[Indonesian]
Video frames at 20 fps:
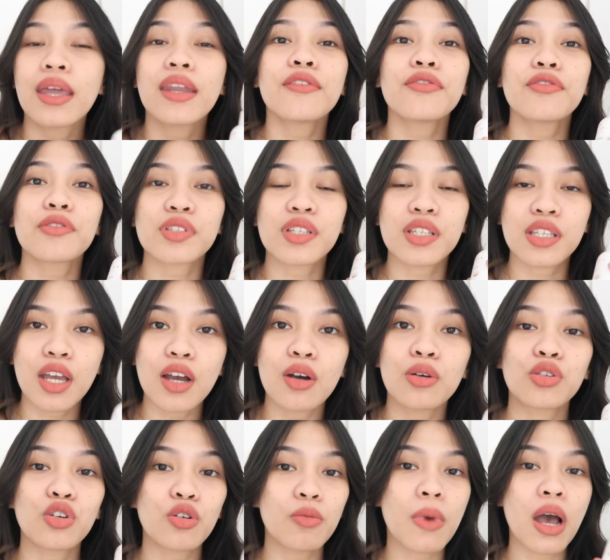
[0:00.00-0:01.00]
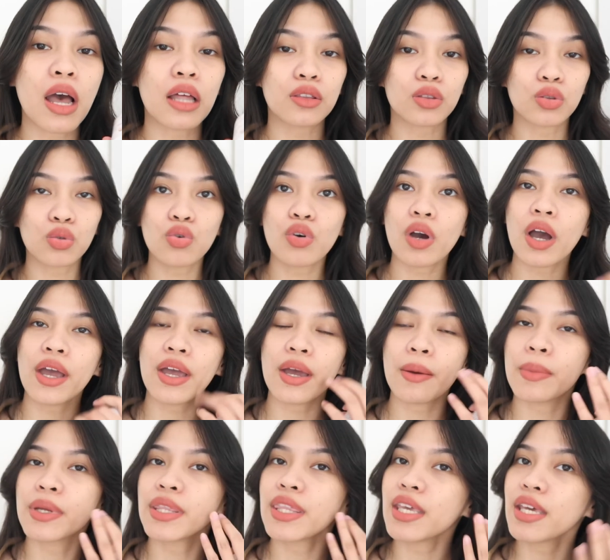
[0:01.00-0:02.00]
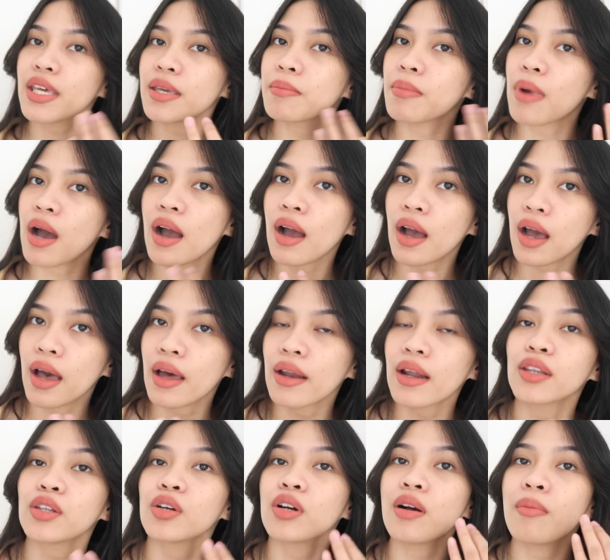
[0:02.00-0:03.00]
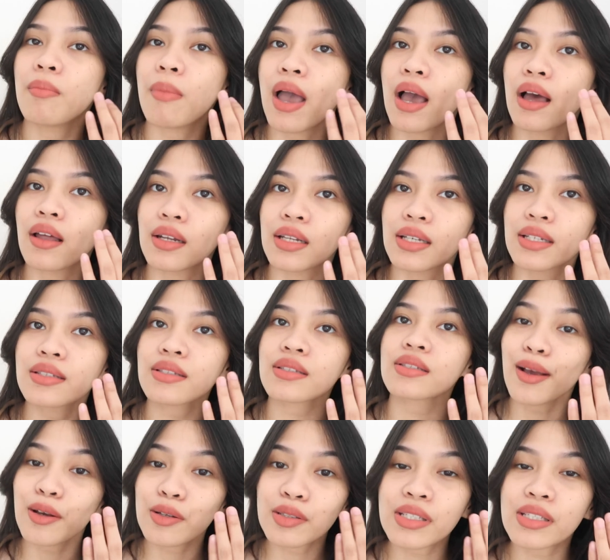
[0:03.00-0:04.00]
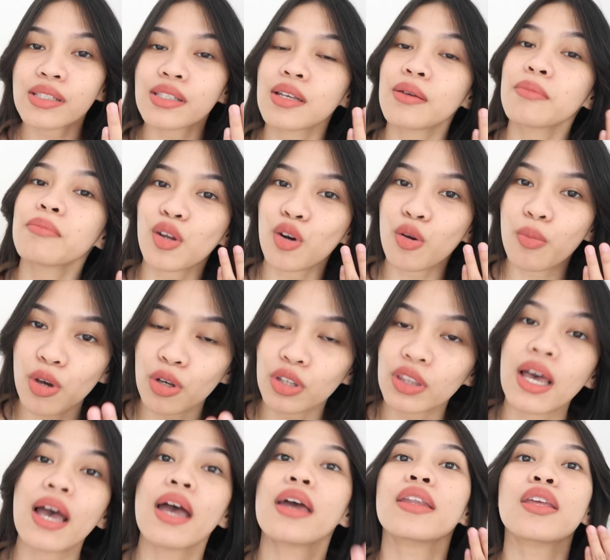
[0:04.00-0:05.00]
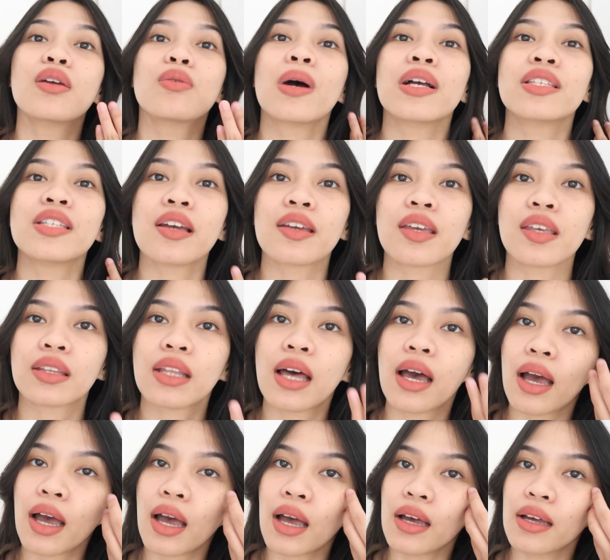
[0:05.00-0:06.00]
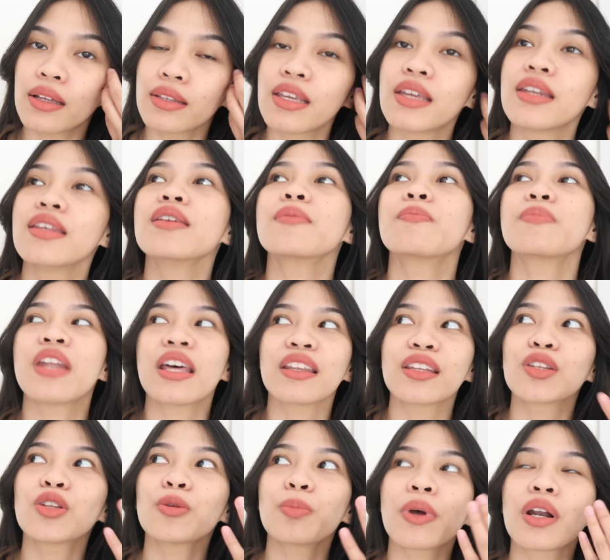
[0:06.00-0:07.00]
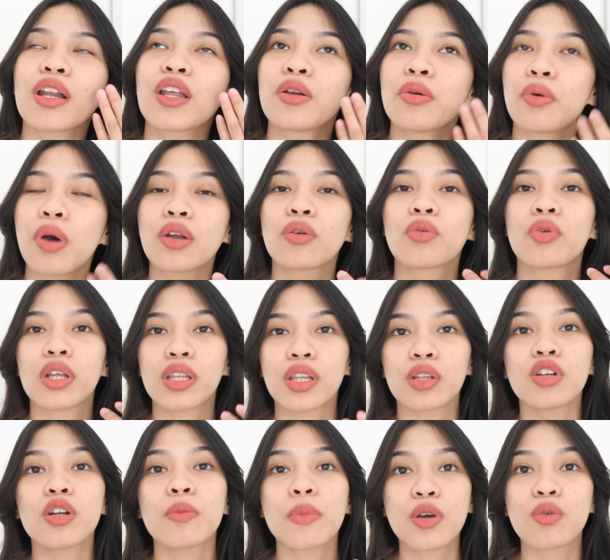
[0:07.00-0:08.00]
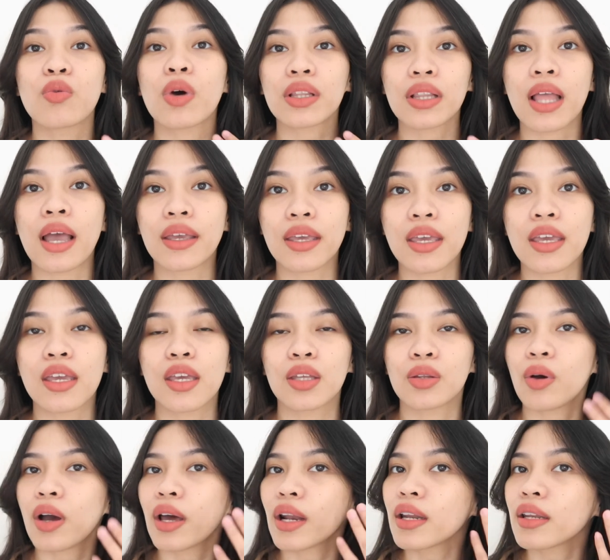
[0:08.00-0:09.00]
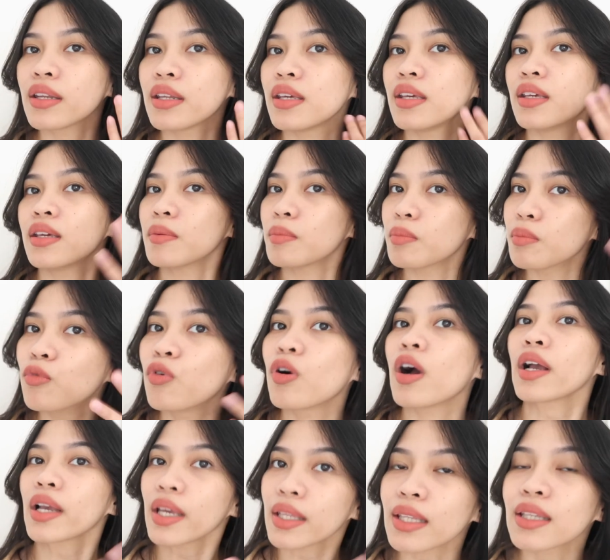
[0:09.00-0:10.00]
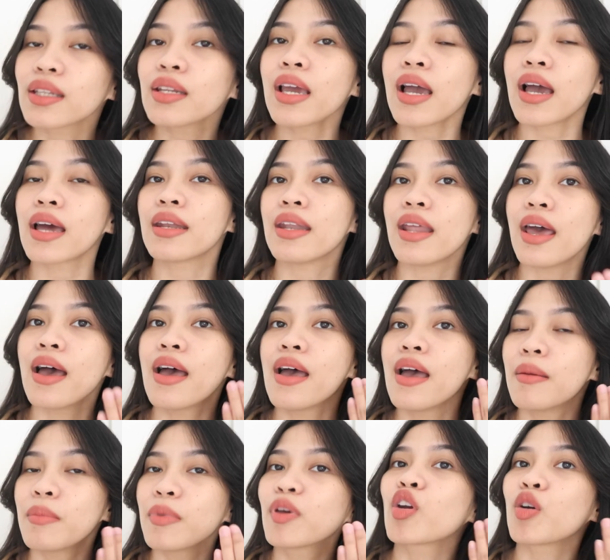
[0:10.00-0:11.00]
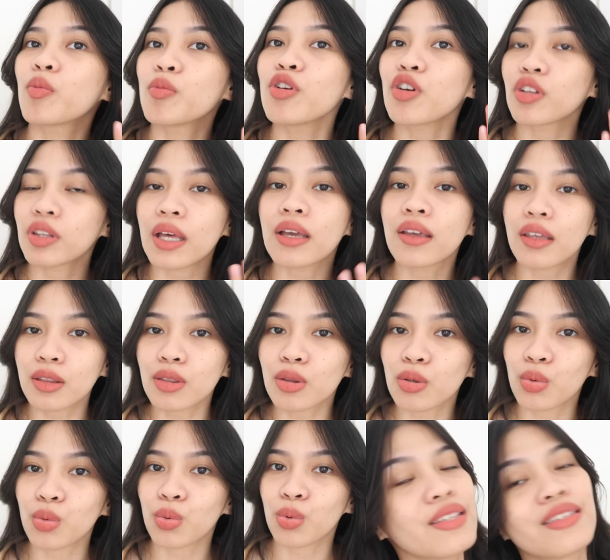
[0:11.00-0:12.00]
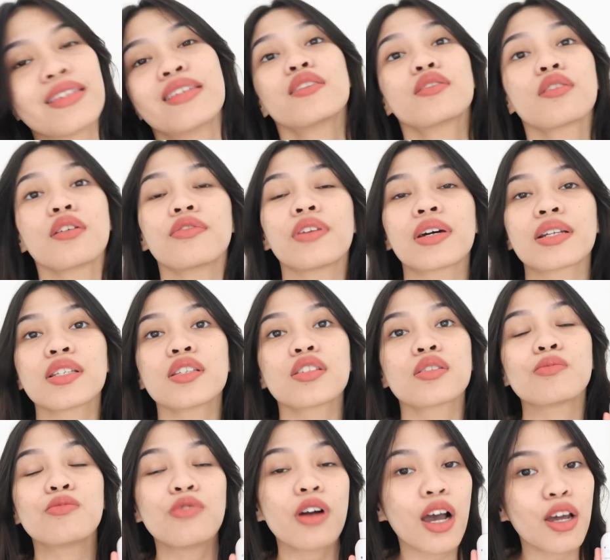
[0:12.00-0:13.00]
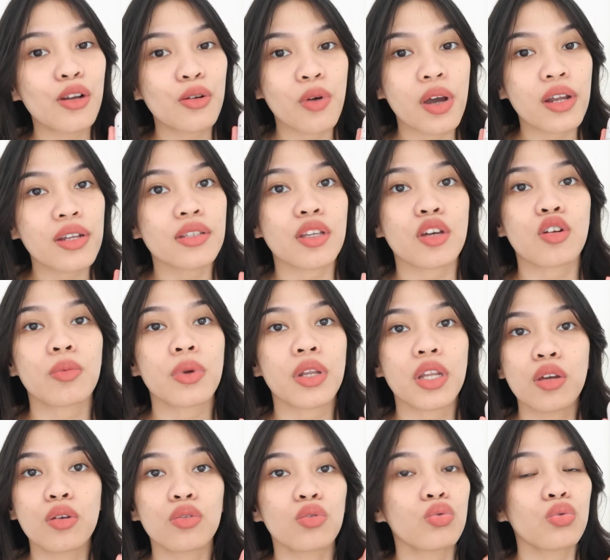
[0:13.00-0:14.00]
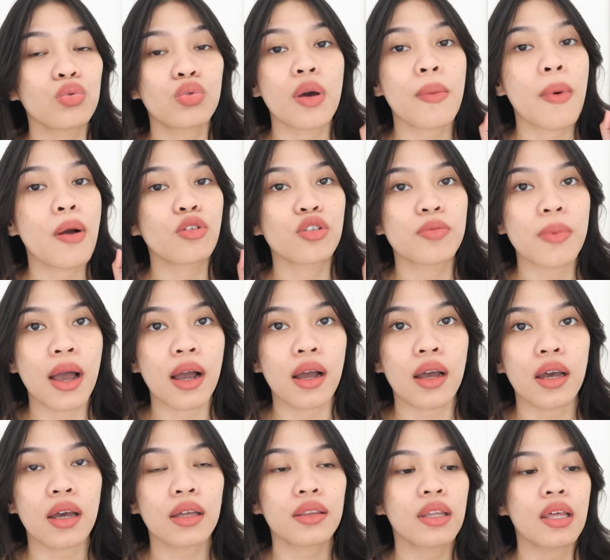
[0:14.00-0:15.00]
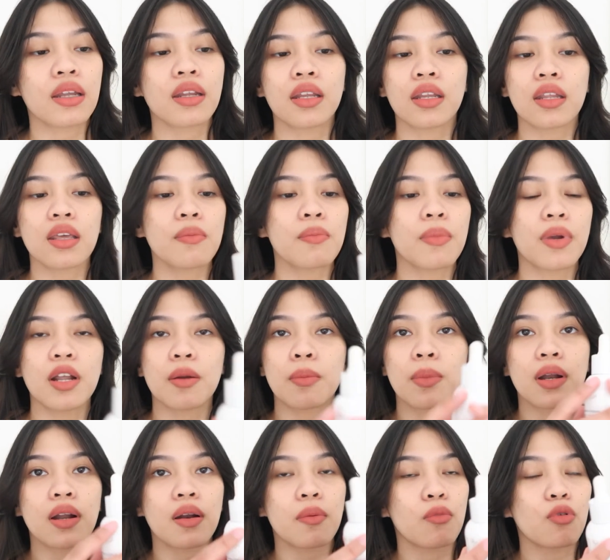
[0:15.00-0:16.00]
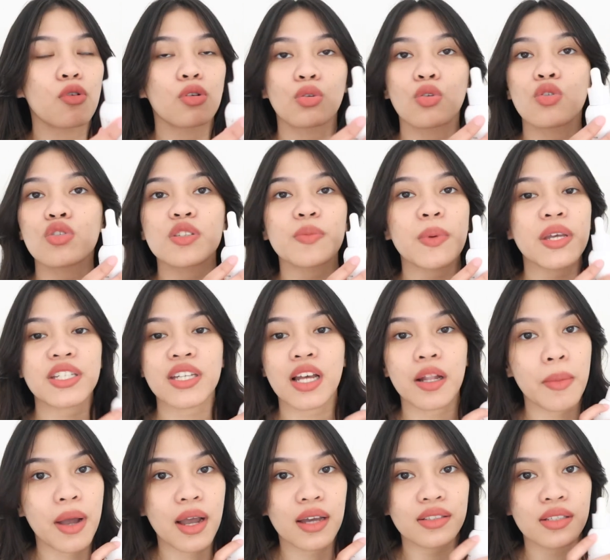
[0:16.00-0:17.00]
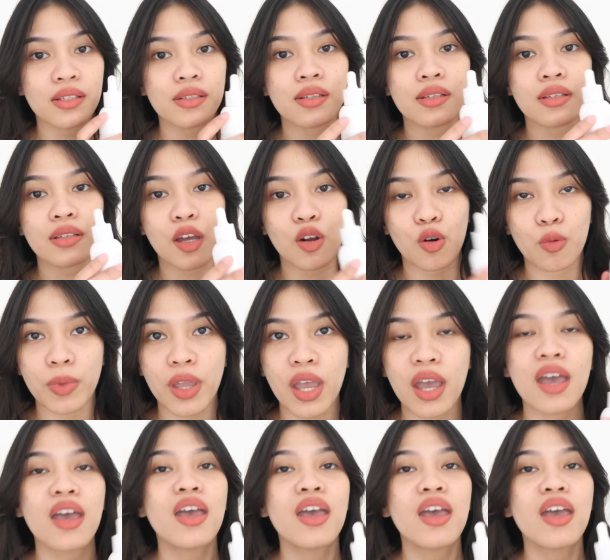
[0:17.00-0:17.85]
ini fungsinya untuk bantu kayak menyeimbangkan atau ngebalance ekosistem mikrobiota di wajah kita jadi nanti tuh perlindungan kulitnya tuh lebih kuat lagi gitu karena di muka kita nih ada mikrobiota gitu jadi so far sih semua kandungan di serum ini itu udah bagus banget dan ini benar-benar menurutku spesial banget sih si serumnya